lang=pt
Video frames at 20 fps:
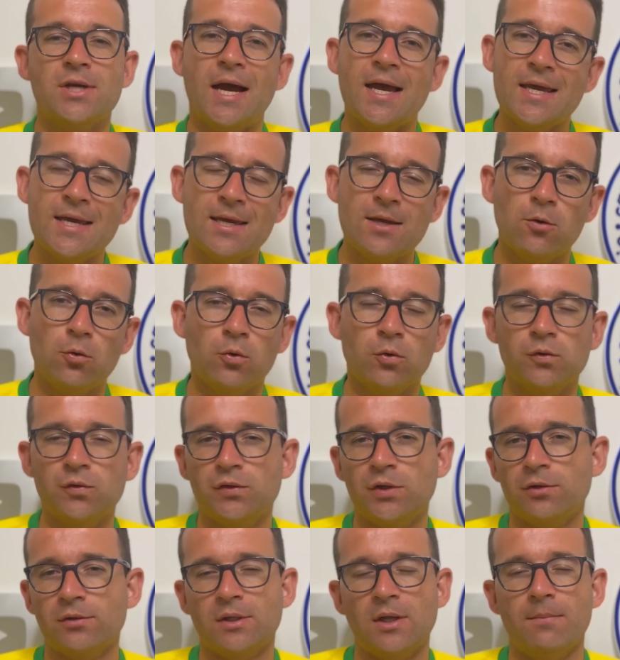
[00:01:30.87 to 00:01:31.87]
Aí o
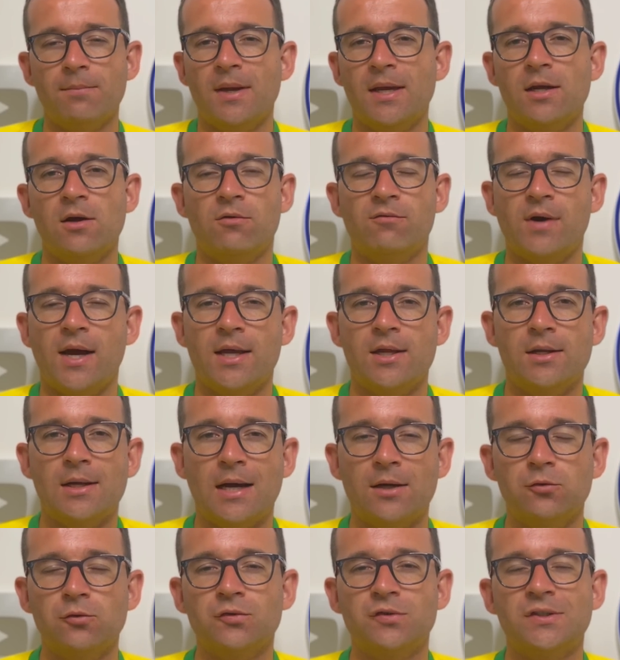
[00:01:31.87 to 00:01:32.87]
Cruzeiro também não vai
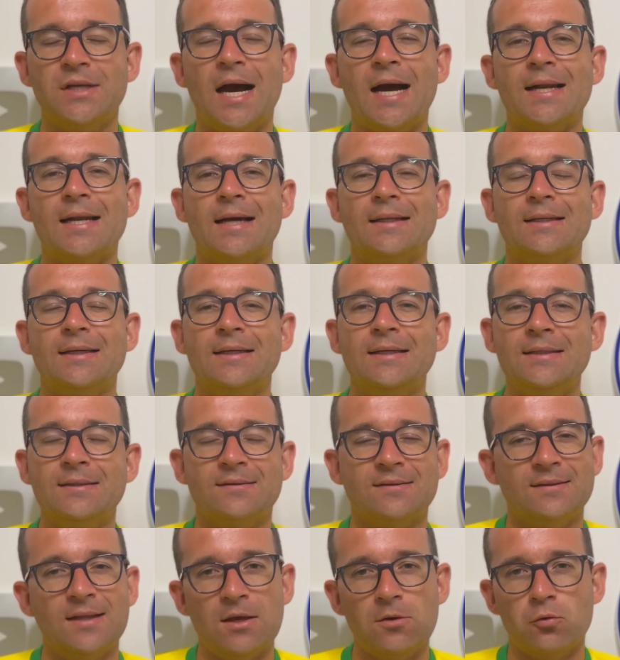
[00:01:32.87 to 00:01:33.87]
anunciar nada
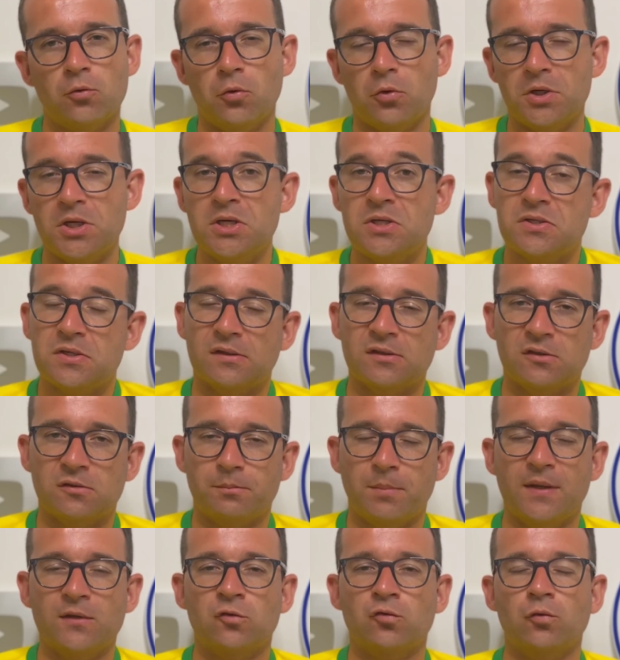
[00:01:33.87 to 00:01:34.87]
antes, nem o Corinthians,
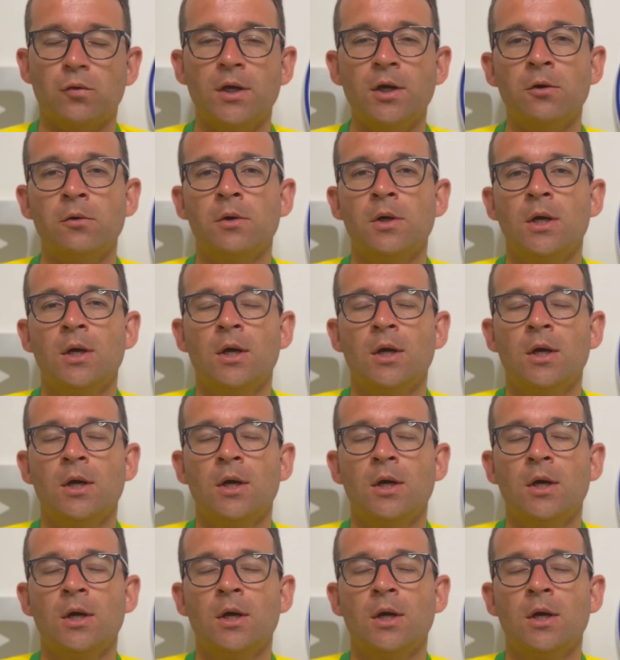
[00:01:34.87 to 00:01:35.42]
penso eu